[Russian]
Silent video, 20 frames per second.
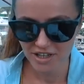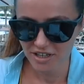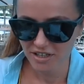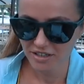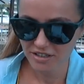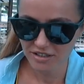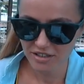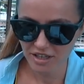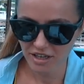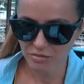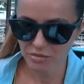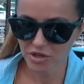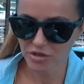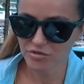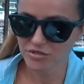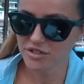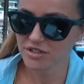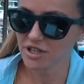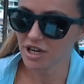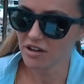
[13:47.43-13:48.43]
Да, меня
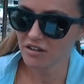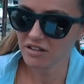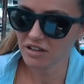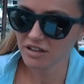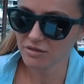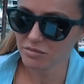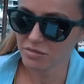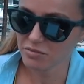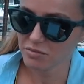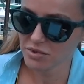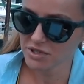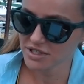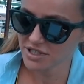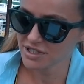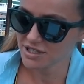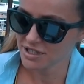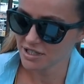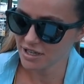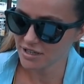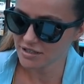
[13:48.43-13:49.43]
устраивает, надо
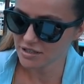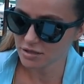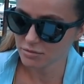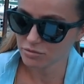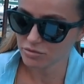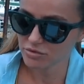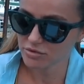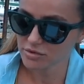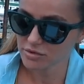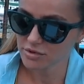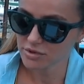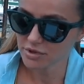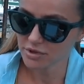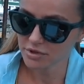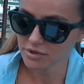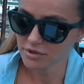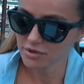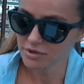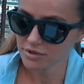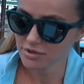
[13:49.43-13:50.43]
подзаселиться
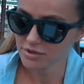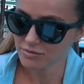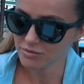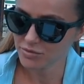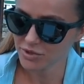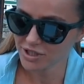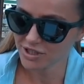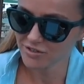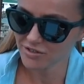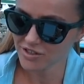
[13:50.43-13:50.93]
будет.